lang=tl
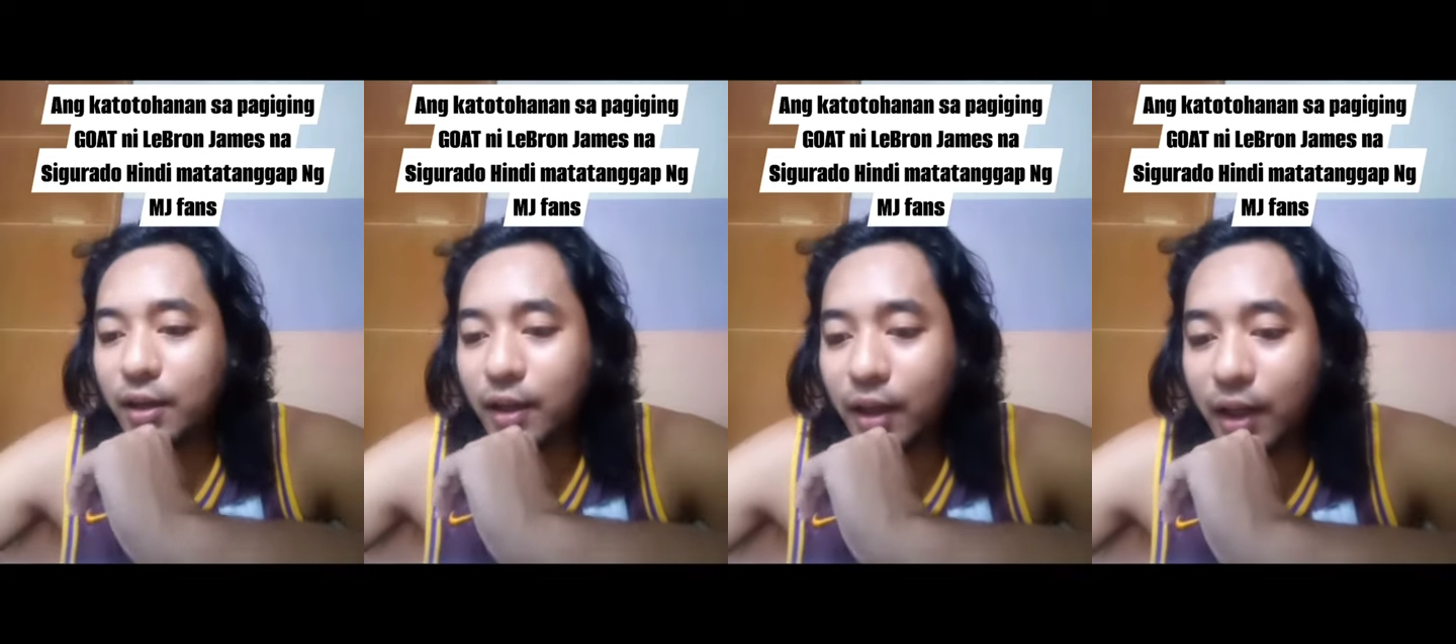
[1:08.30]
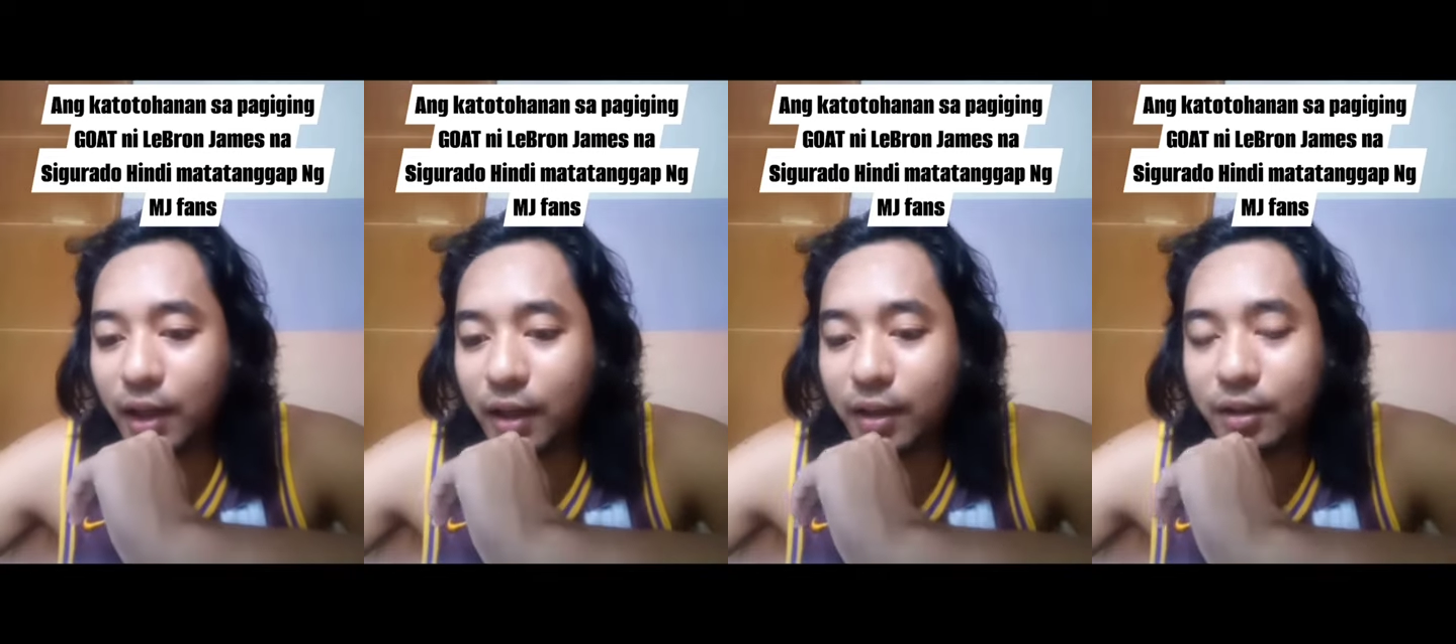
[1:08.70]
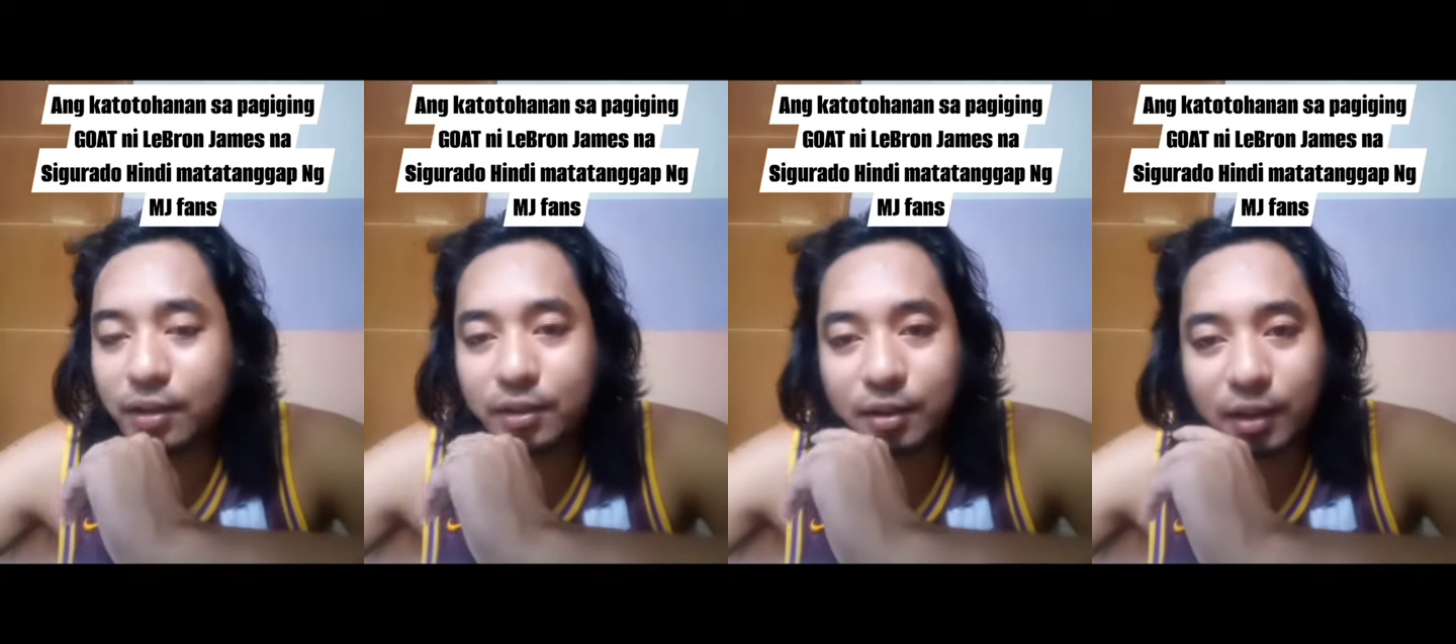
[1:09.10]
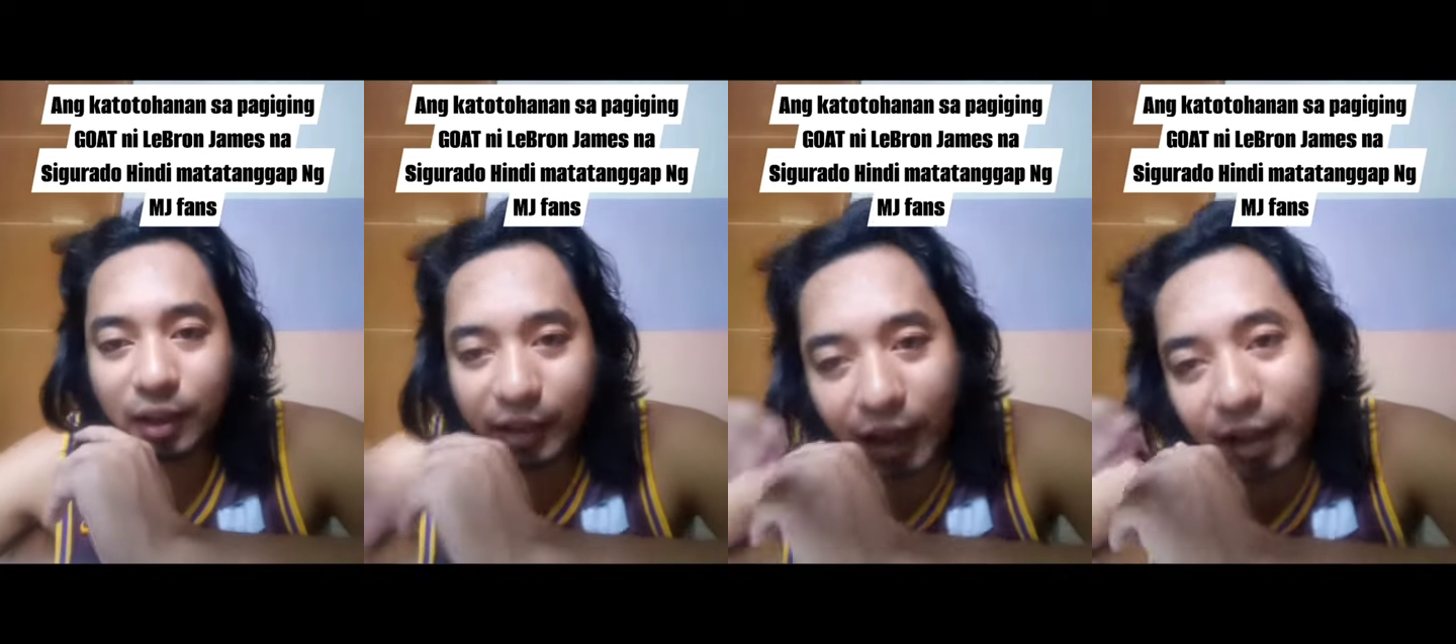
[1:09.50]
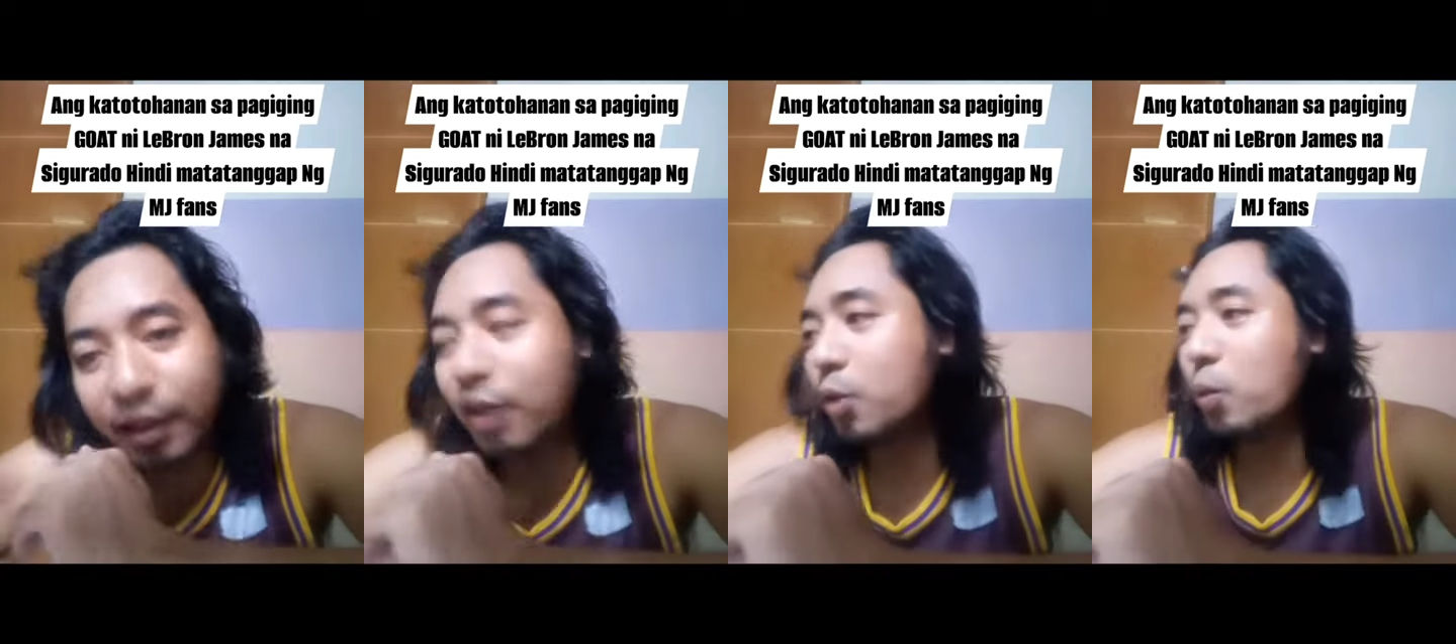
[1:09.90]
uh, kaya
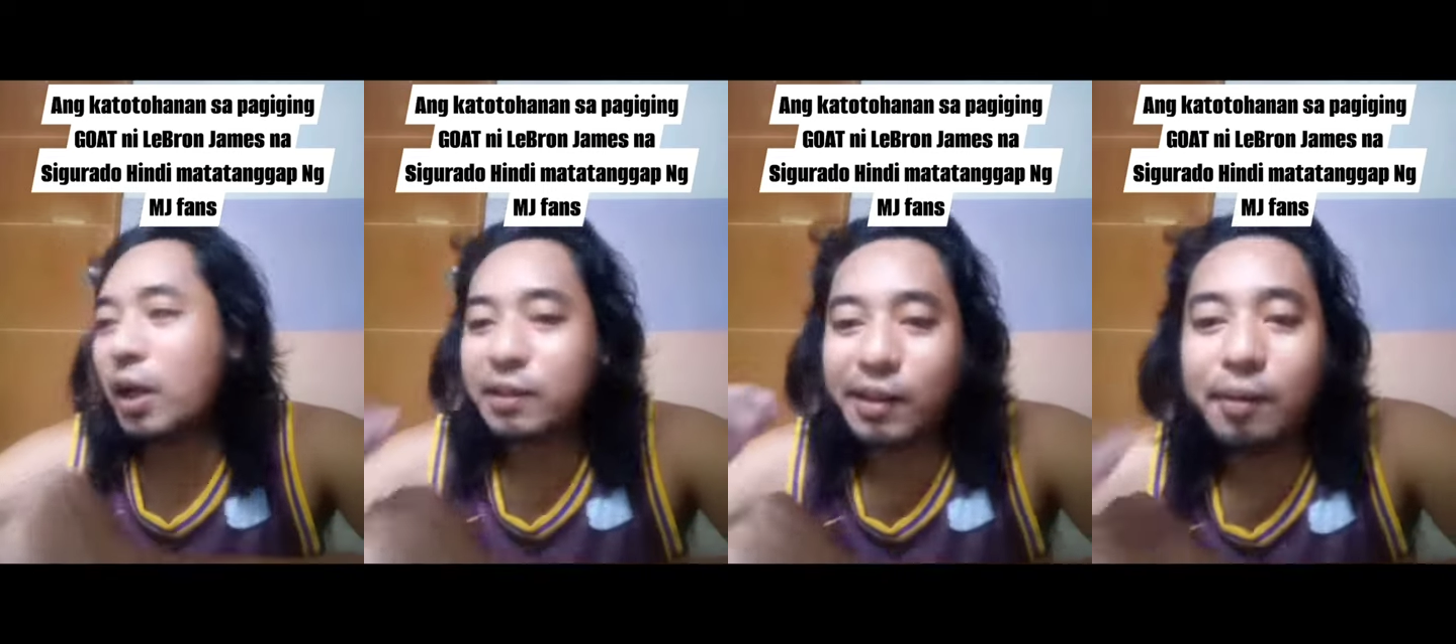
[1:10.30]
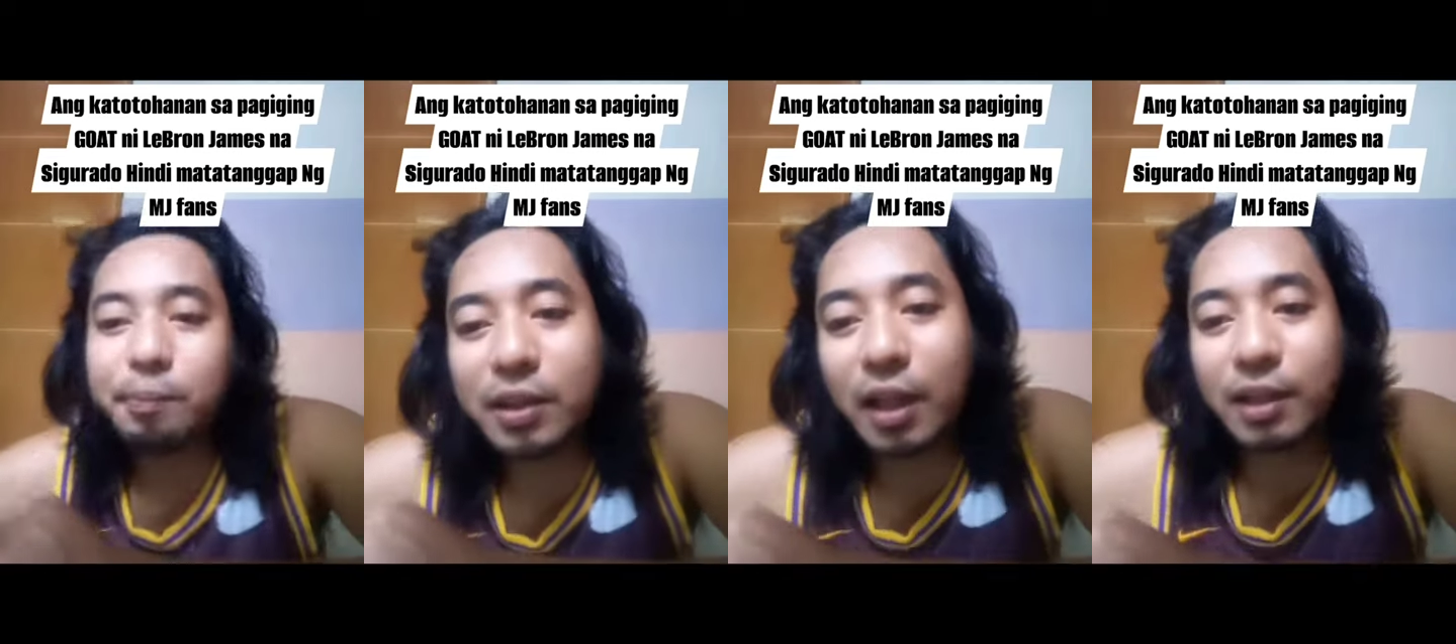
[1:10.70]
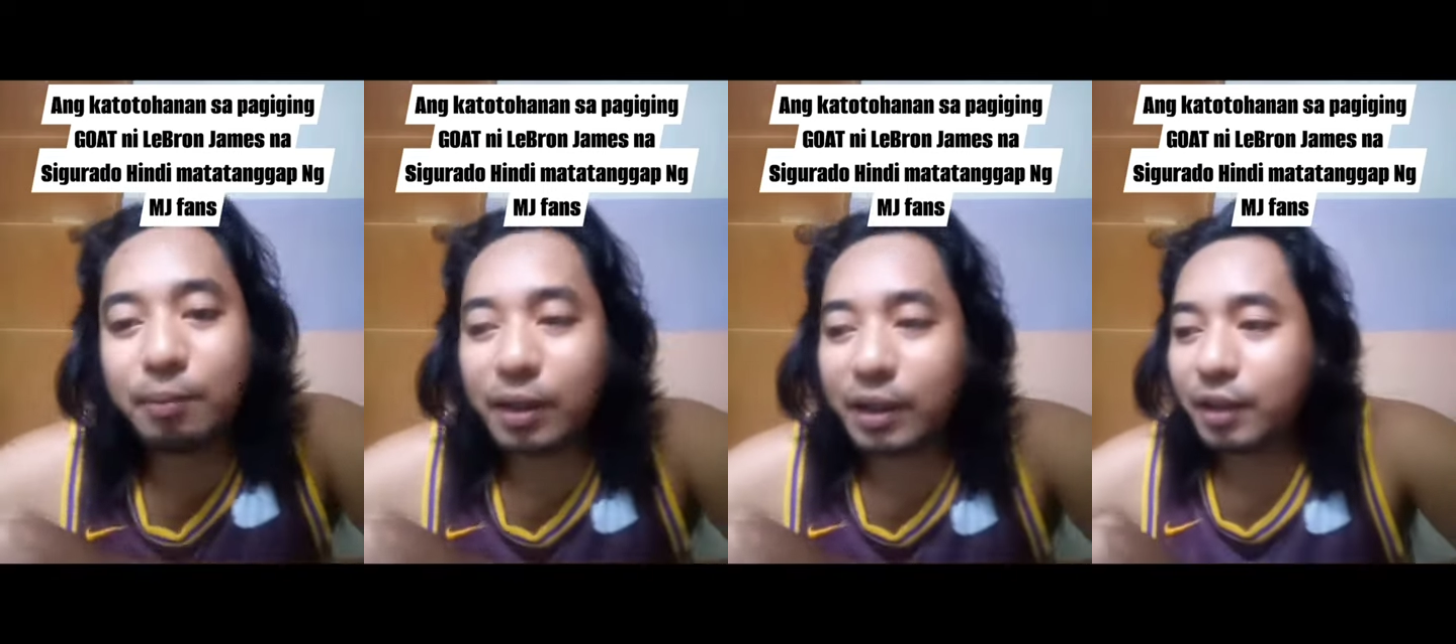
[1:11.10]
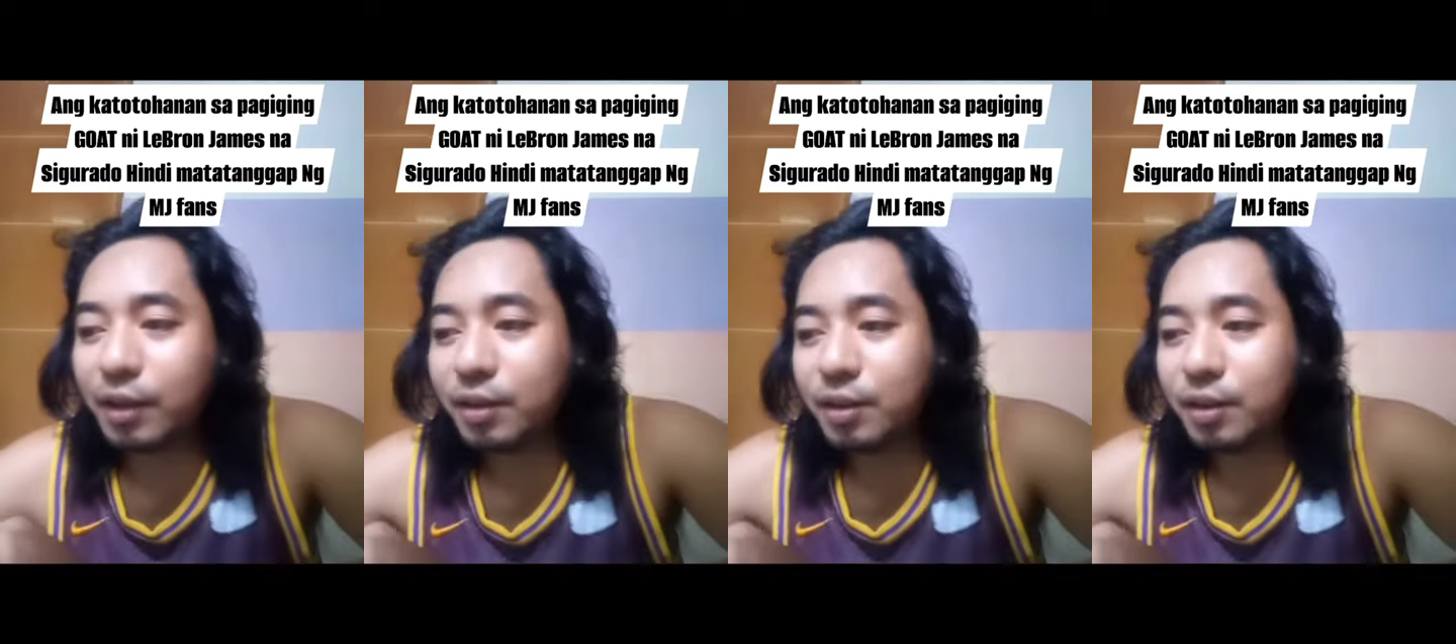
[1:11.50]
ano walang karapatan na maging